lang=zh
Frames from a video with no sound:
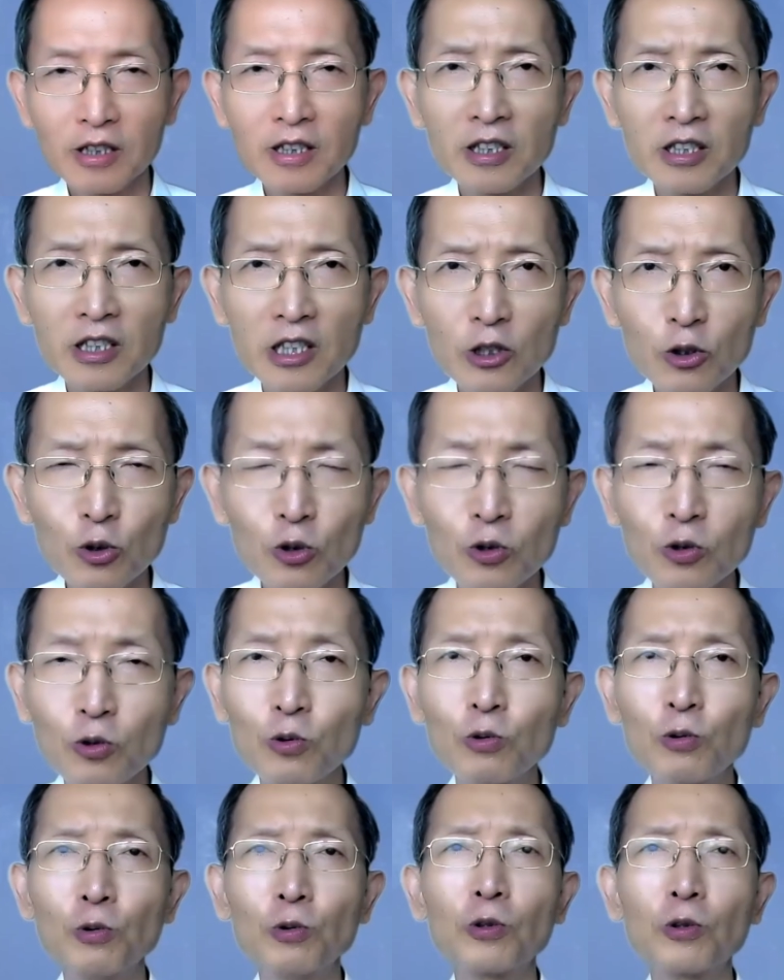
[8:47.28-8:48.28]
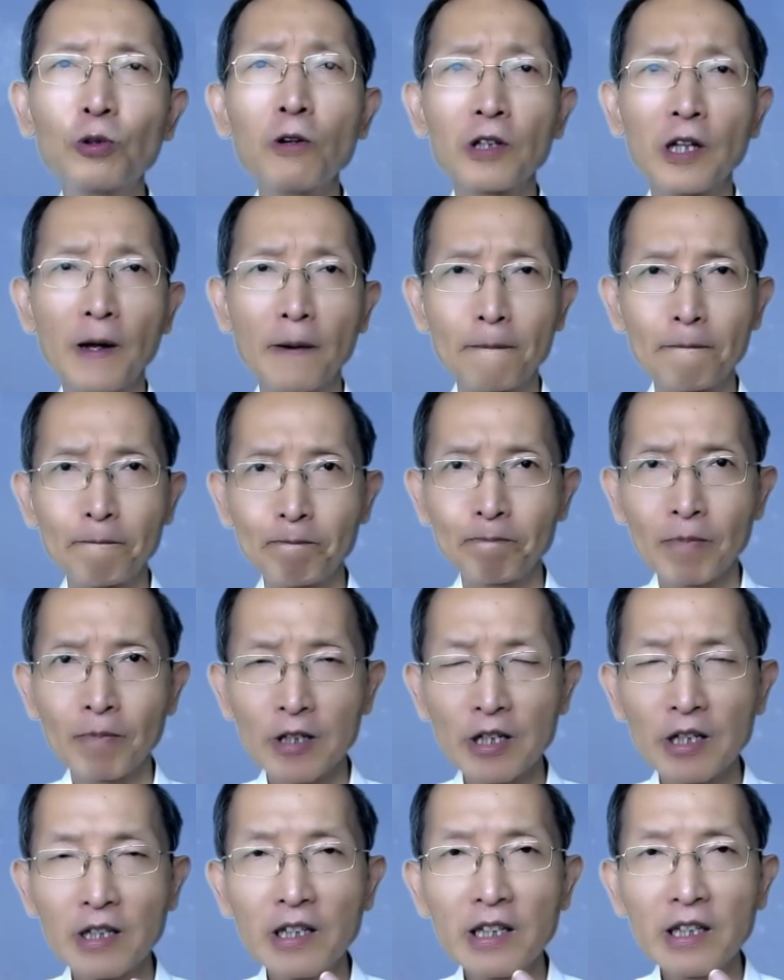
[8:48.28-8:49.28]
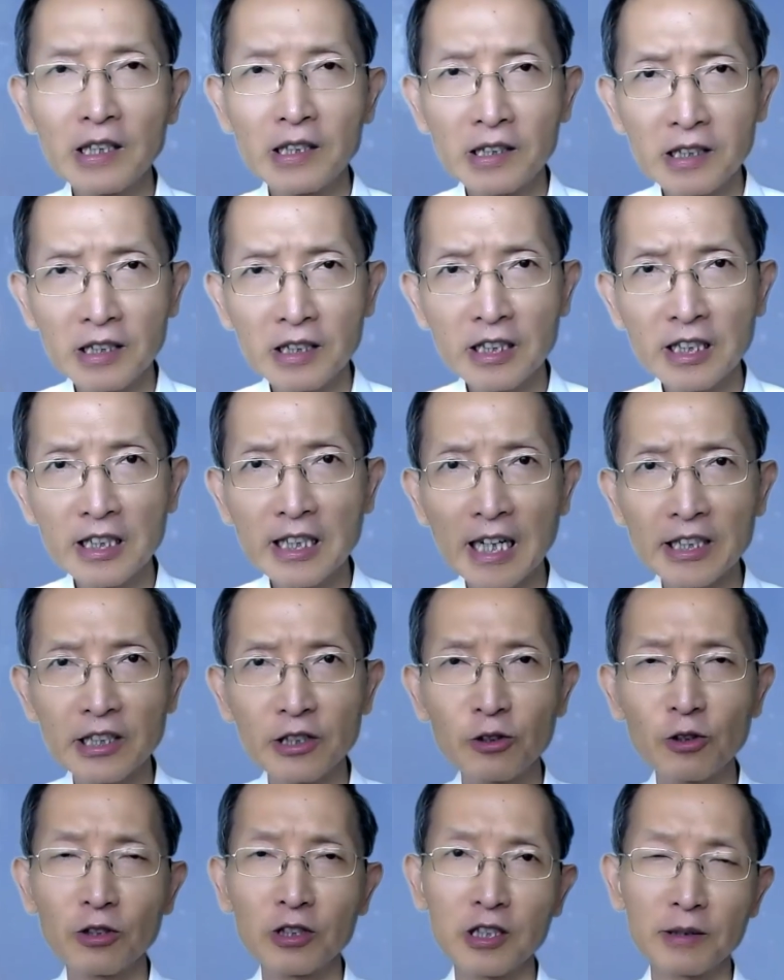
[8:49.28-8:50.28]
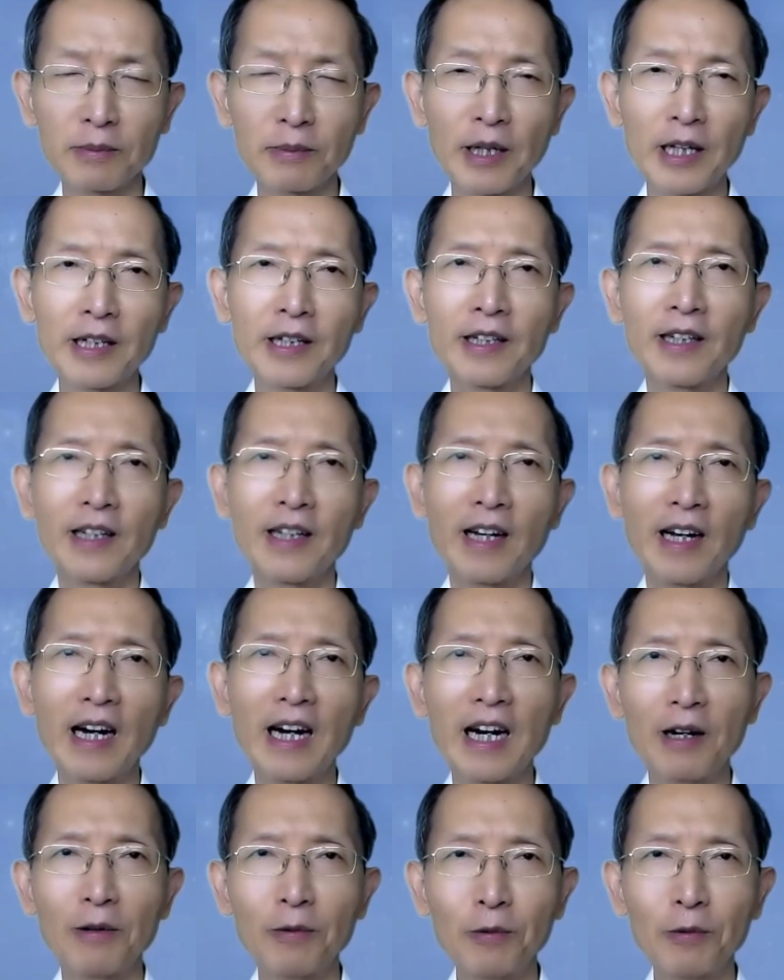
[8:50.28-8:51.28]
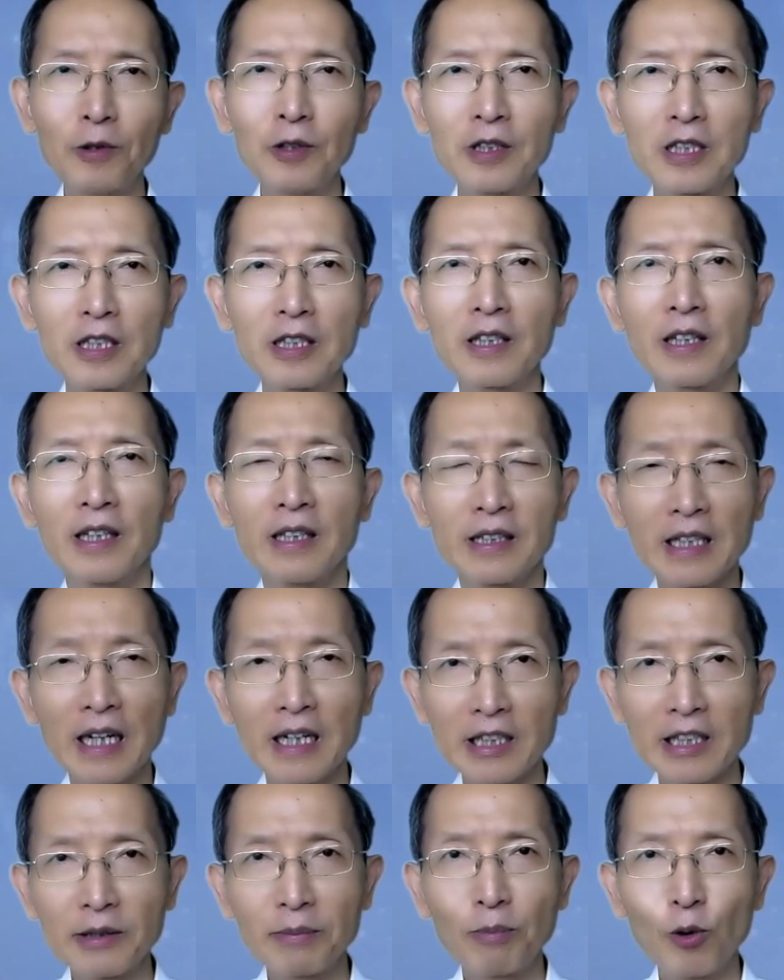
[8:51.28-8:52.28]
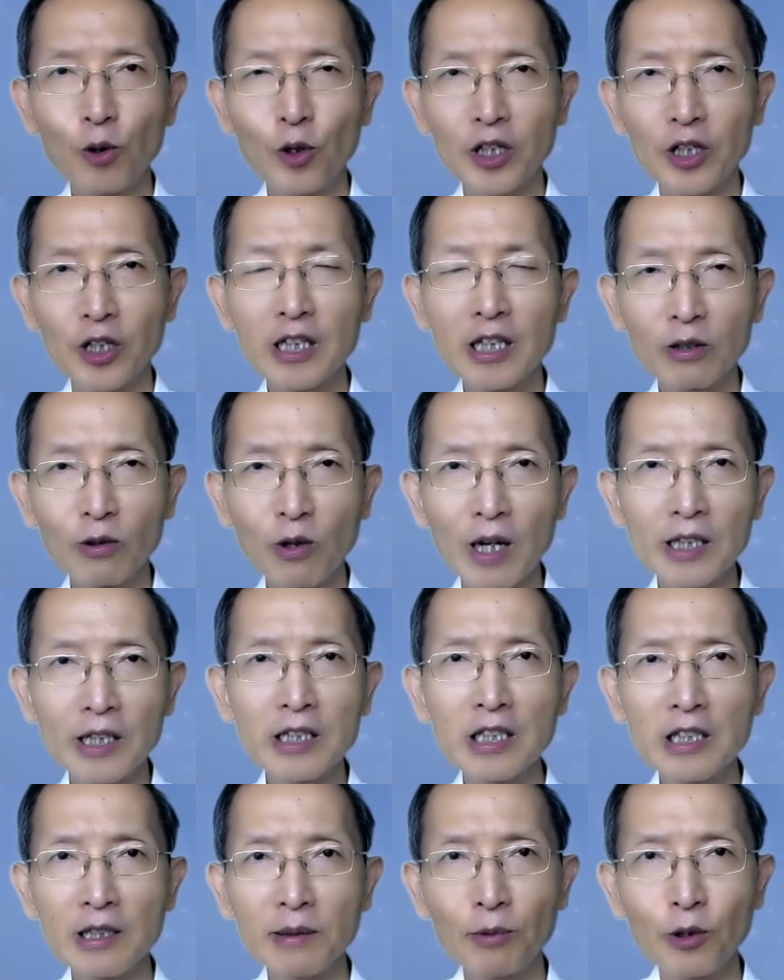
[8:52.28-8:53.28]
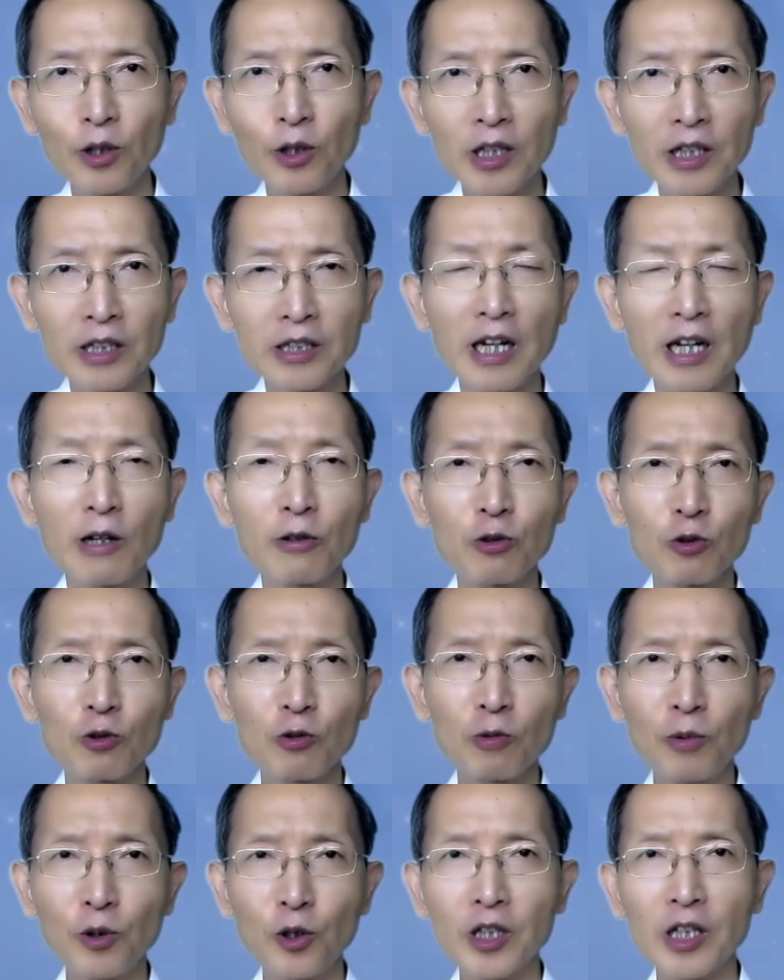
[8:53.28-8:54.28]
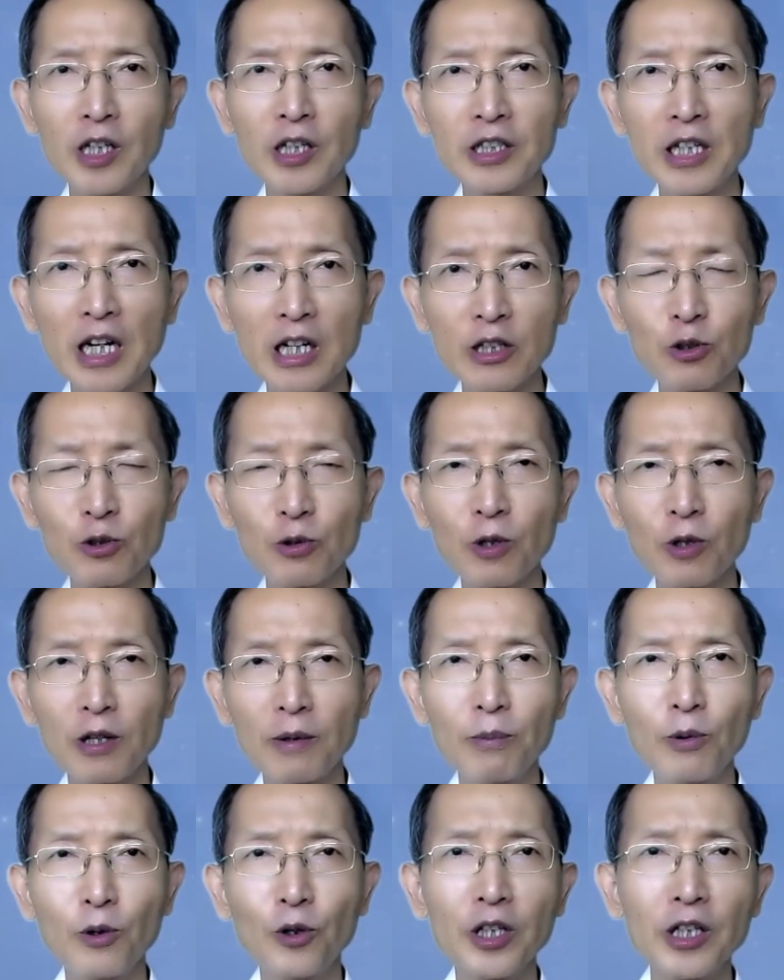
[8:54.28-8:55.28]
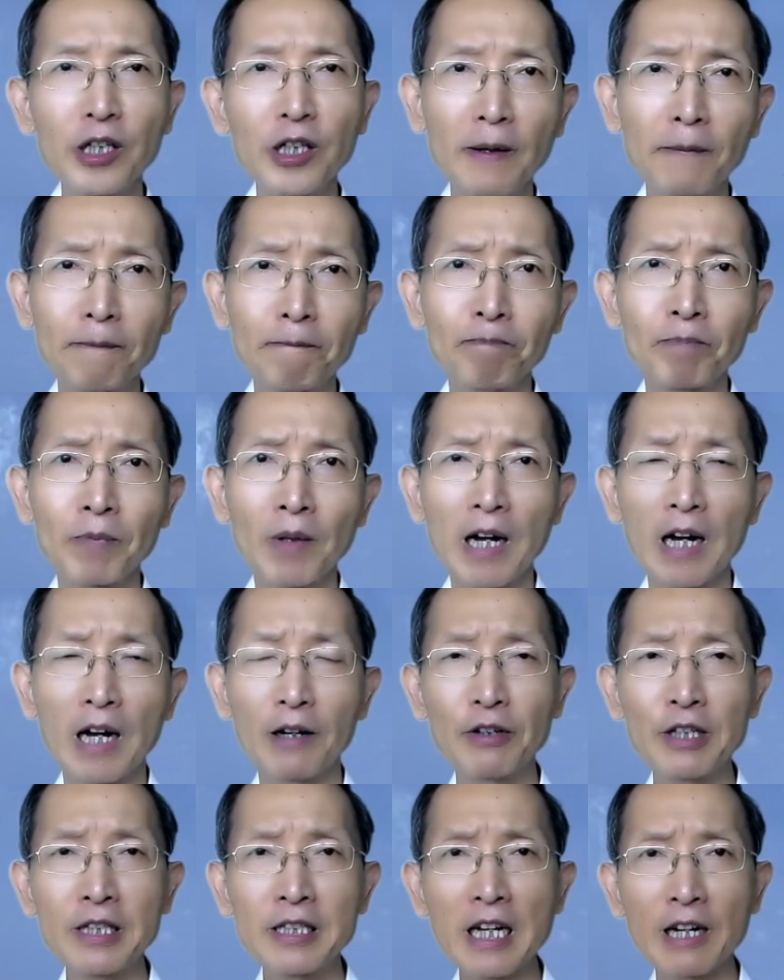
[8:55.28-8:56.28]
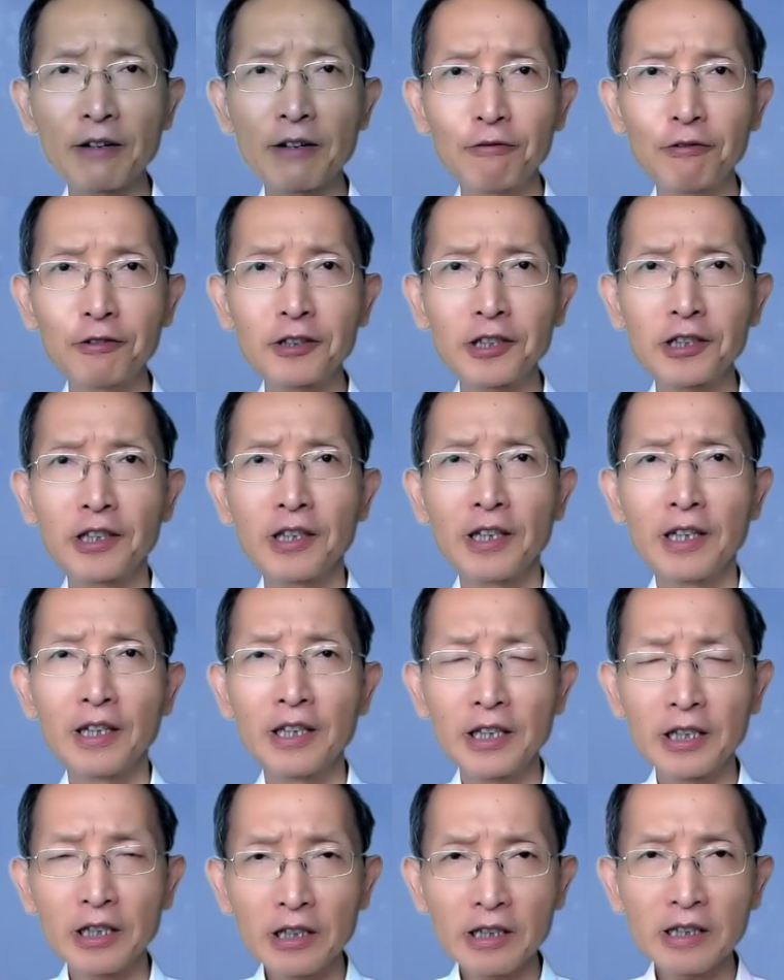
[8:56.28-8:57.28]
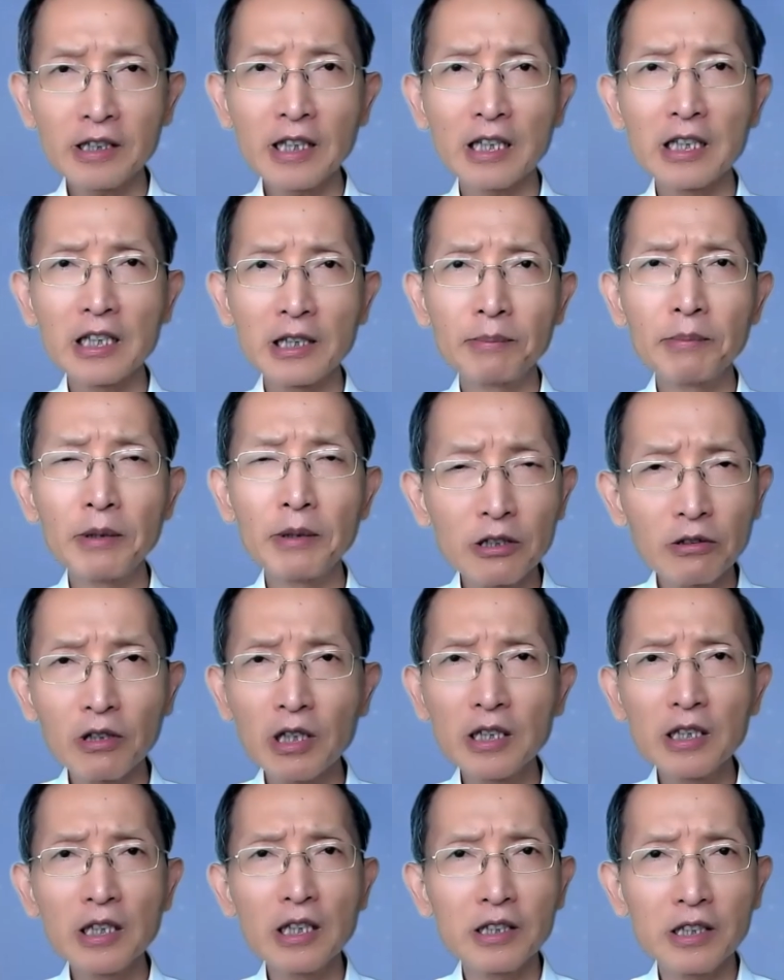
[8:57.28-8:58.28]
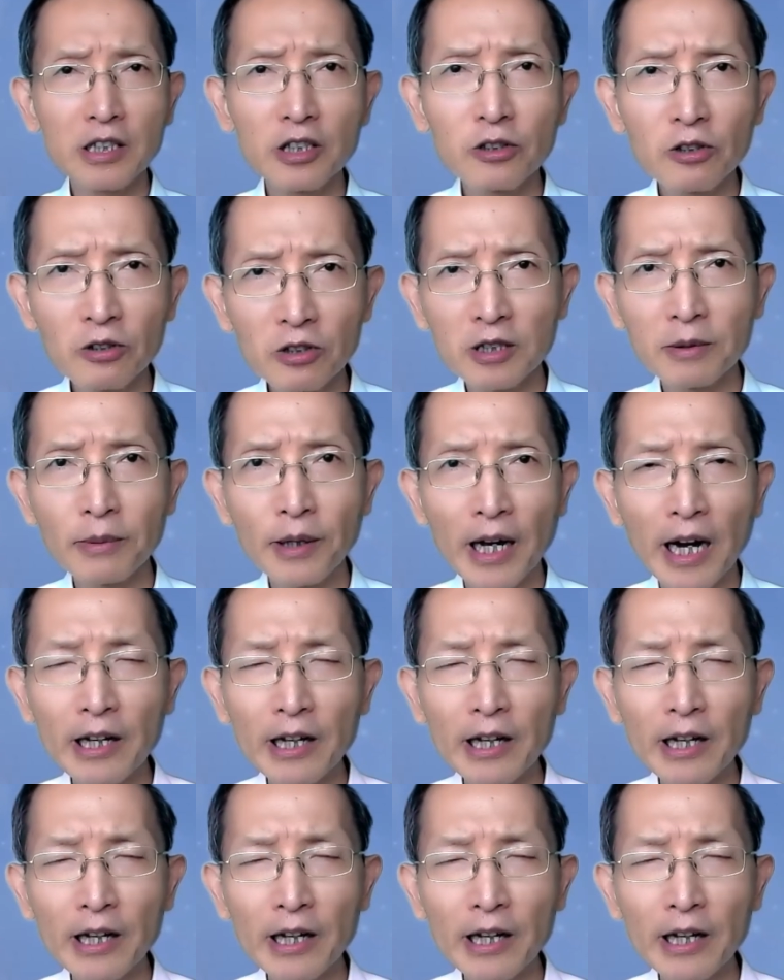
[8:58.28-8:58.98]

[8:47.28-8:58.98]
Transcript: 自己主动的。去认识其他弟兄姊妹啊，无论是在你某一个团体、某一个小组、某一个家聚会、某一个啊分享服饰，你在里面就可以认识弟兄姊妹。